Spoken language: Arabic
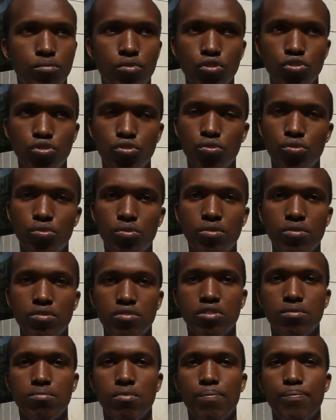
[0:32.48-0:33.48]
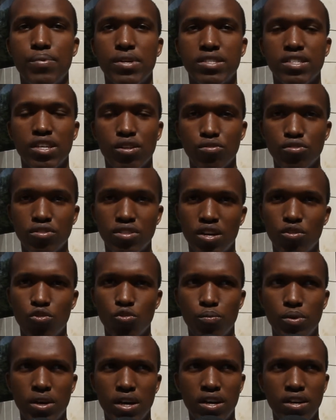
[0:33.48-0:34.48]
بونجور جو مابيل تيرنو
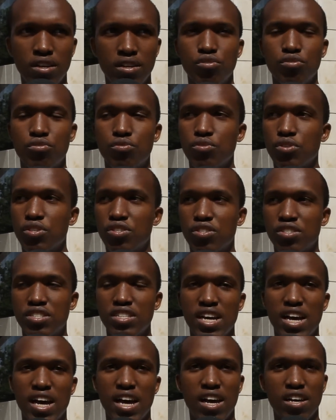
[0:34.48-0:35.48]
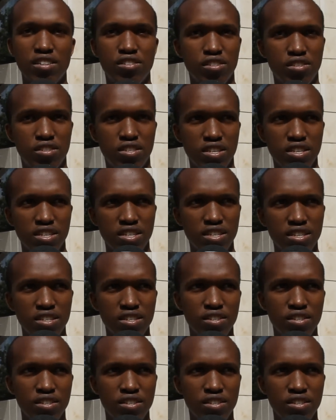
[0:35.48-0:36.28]
سادوبا جو سوي اتيديان اش شي